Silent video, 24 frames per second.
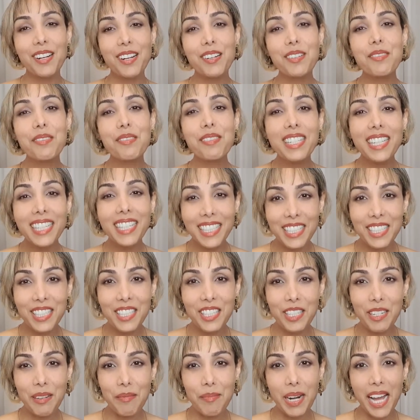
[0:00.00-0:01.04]
Um
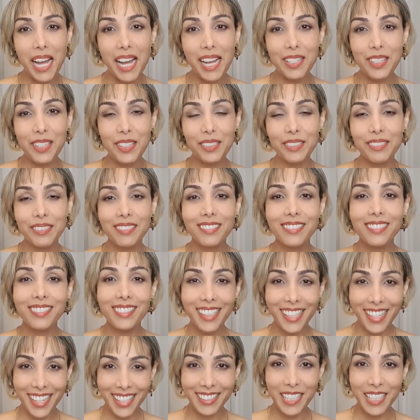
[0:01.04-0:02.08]
grande abraço
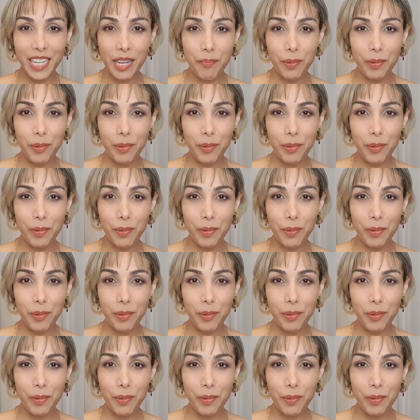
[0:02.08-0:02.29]
e até a